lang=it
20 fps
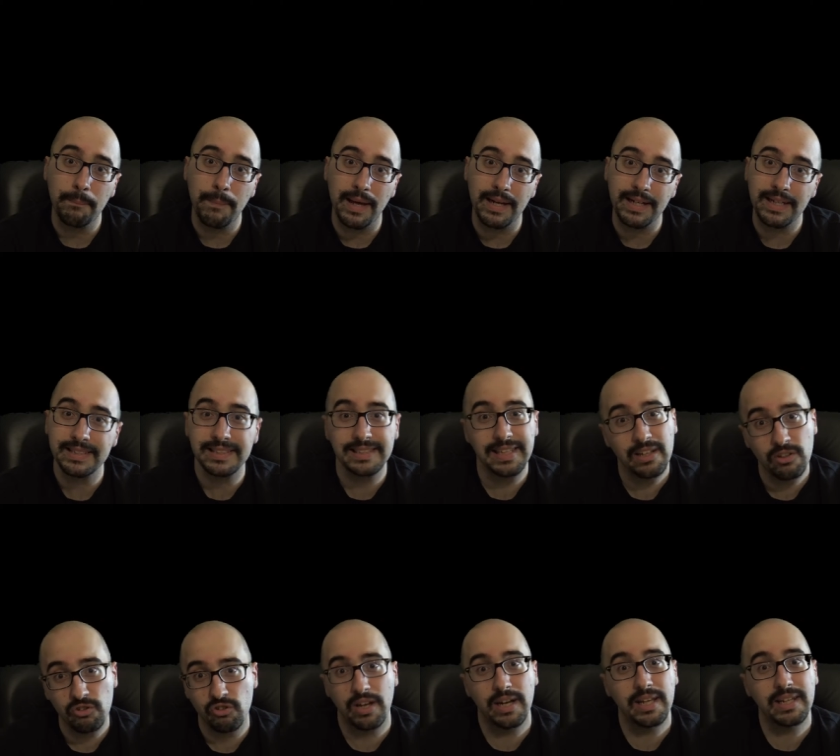per
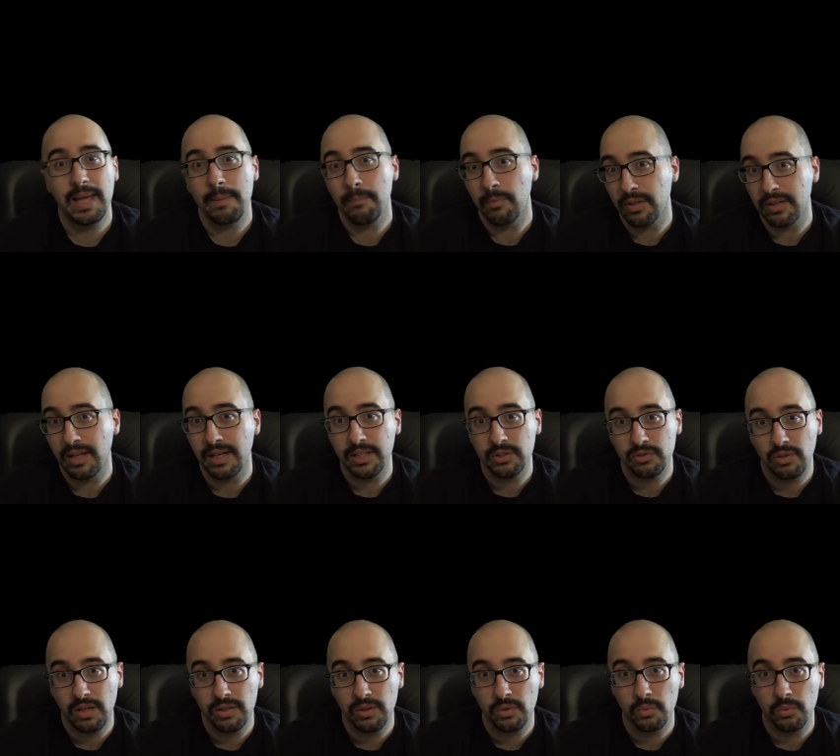scacciare i demoni
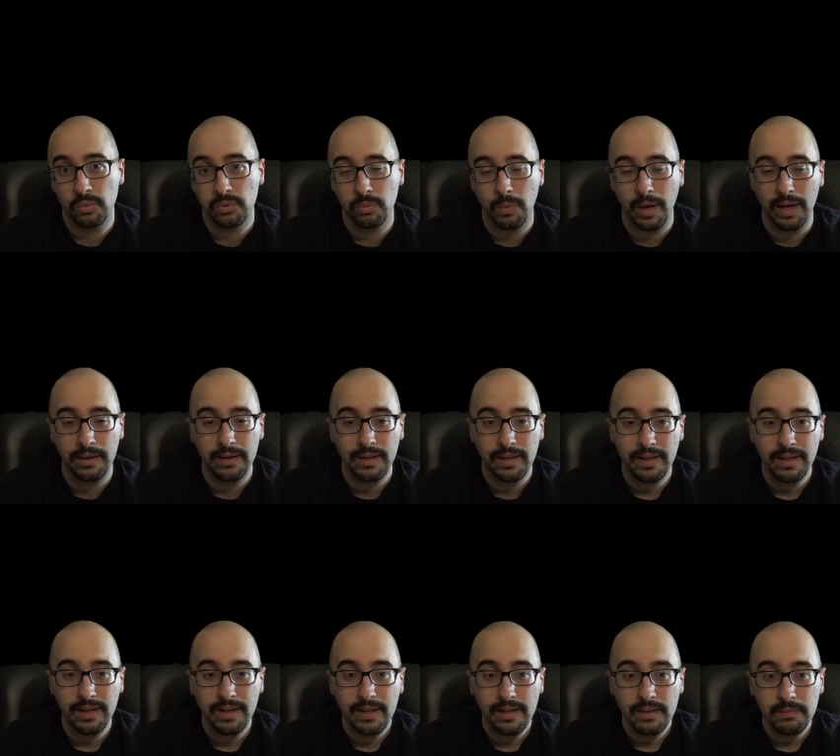dall'isola di Ultuan.
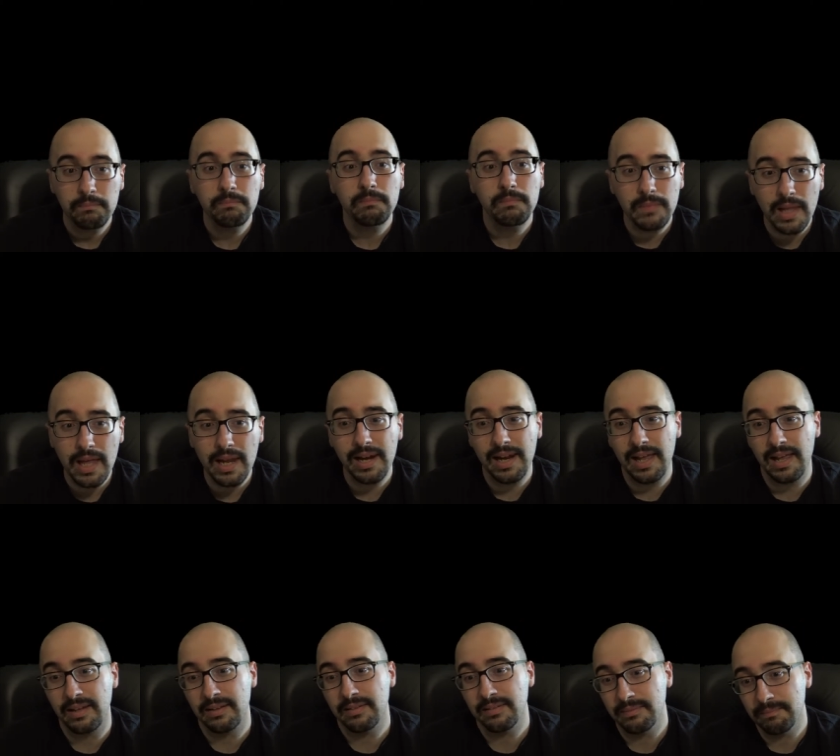
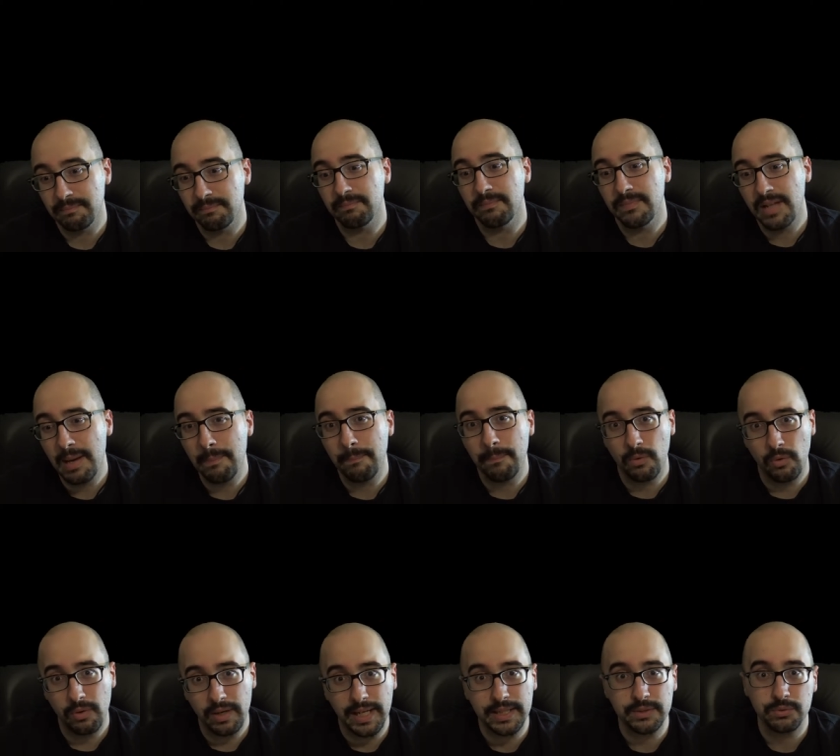Nelle, nel
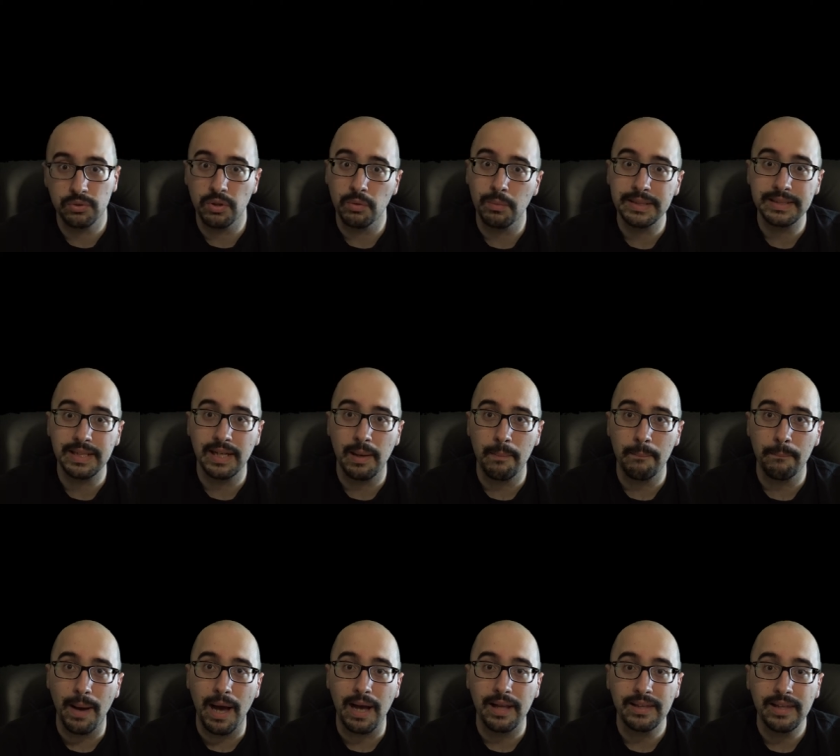progresso di questa
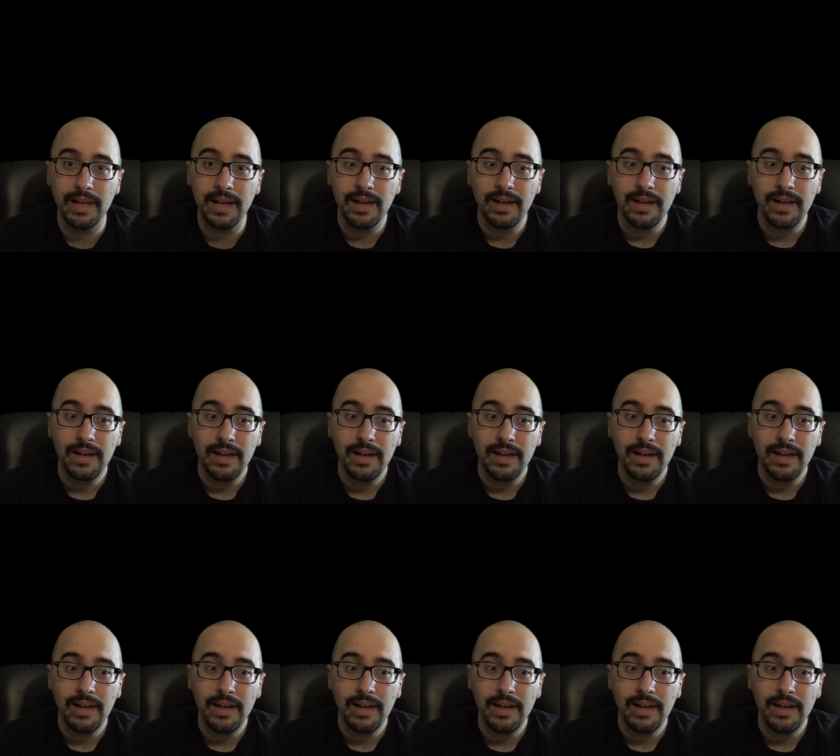campagna